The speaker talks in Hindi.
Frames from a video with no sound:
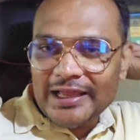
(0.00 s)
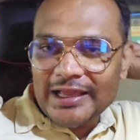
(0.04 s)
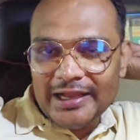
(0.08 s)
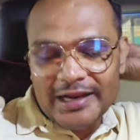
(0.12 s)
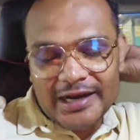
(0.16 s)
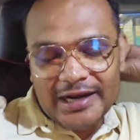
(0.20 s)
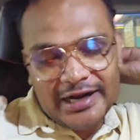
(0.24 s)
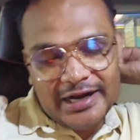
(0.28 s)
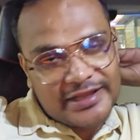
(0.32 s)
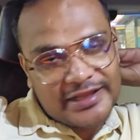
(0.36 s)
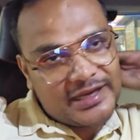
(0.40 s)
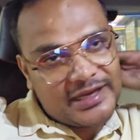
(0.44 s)
का एक
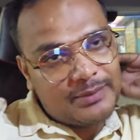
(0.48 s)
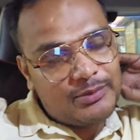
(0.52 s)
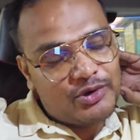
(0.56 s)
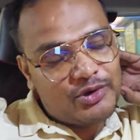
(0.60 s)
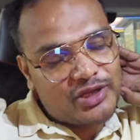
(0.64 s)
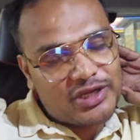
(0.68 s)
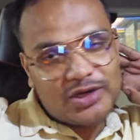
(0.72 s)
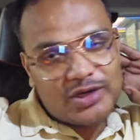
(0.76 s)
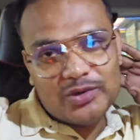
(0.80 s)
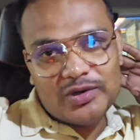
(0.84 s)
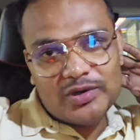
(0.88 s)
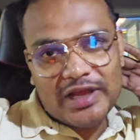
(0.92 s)
घटिया
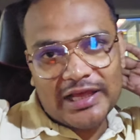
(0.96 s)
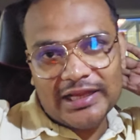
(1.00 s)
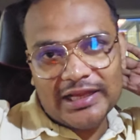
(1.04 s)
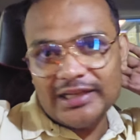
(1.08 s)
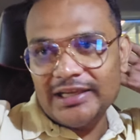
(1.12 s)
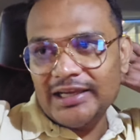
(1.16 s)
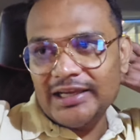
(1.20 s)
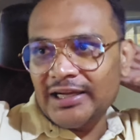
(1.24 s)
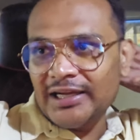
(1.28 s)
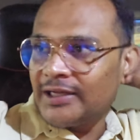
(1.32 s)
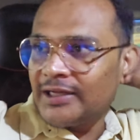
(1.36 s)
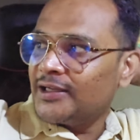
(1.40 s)
बुकिंग उठा
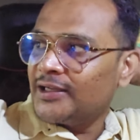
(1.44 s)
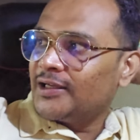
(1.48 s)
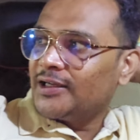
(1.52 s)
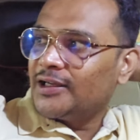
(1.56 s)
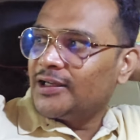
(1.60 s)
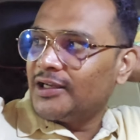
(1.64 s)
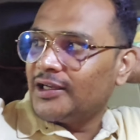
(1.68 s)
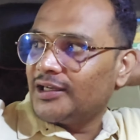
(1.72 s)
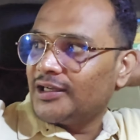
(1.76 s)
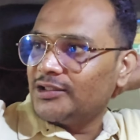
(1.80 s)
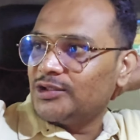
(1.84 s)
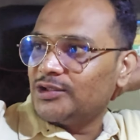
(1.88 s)
लिया
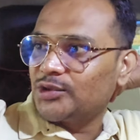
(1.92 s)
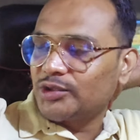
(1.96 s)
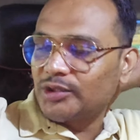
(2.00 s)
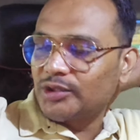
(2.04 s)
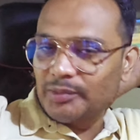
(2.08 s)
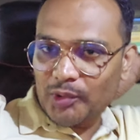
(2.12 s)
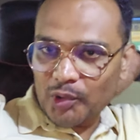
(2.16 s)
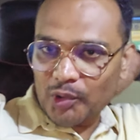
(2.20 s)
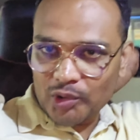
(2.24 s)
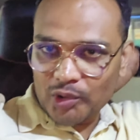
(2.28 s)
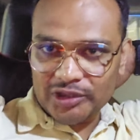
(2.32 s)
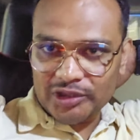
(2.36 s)
जो कि
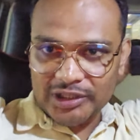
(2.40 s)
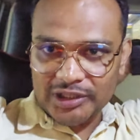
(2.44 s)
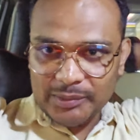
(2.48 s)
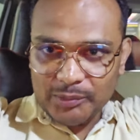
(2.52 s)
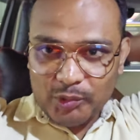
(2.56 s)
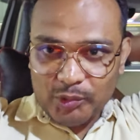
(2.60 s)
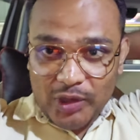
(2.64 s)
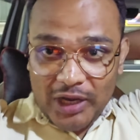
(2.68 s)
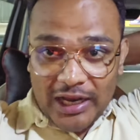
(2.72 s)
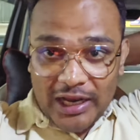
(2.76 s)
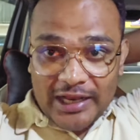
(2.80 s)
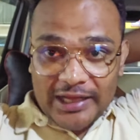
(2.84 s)
बहुत ही
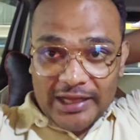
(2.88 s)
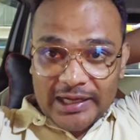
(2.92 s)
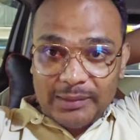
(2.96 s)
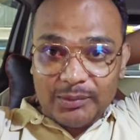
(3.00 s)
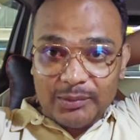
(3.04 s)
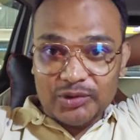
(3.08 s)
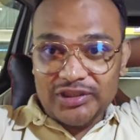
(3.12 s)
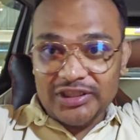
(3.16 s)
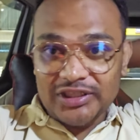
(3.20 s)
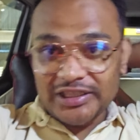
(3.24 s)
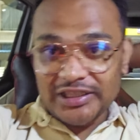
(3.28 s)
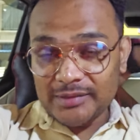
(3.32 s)
बुरा लगा
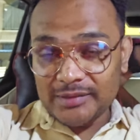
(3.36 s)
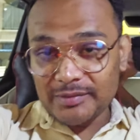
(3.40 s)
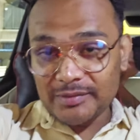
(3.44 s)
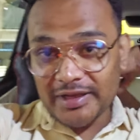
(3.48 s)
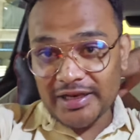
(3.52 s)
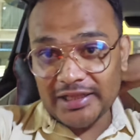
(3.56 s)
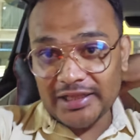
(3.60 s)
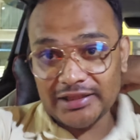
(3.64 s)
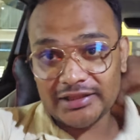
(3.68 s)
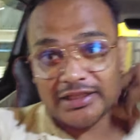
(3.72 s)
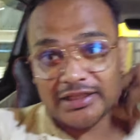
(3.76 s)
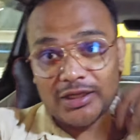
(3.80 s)
मुझे कि
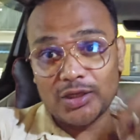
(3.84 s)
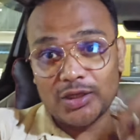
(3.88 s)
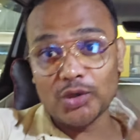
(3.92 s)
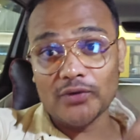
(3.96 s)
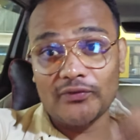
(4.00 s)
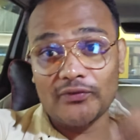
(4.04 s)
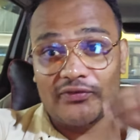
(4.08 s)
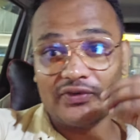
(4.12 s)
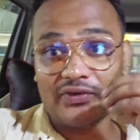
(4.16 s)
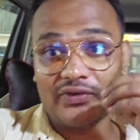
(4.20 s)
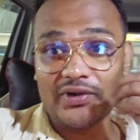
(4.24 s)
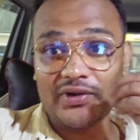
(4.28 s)
मैंने इतना
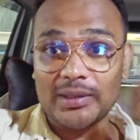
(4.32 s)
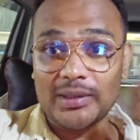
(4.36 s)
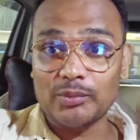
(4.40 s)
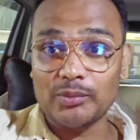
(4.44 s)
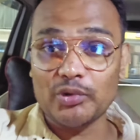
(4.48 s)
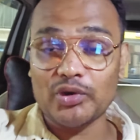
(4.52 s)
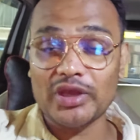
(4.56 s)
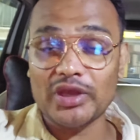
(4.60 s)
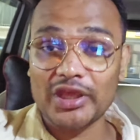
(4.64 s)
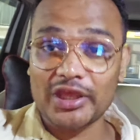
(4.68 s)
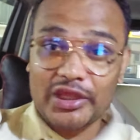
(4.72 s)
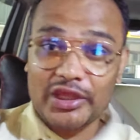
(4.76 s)
लो फेयर वाला
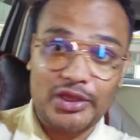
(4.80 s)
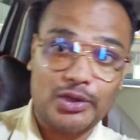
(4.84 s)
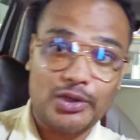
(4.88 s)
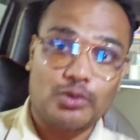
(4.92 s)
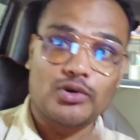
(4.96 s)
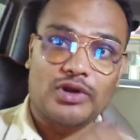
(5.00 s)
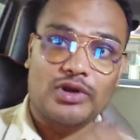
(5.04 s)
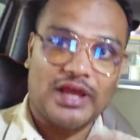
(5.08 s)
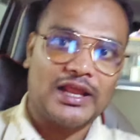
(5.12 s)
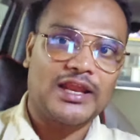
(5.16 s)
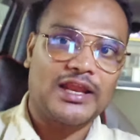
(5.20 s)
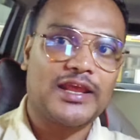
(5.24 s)
बुकिंग क्यों
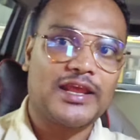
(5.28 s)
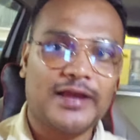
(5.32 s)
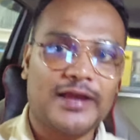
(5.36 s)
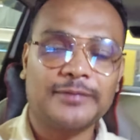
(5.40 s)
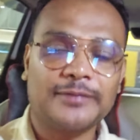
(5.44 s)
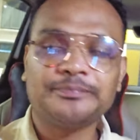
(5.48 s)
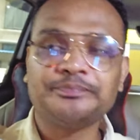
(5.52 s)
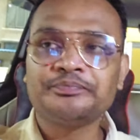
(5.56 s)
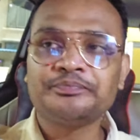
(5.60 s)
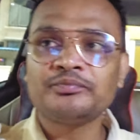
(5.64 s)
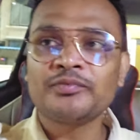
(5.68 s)
उठा लिया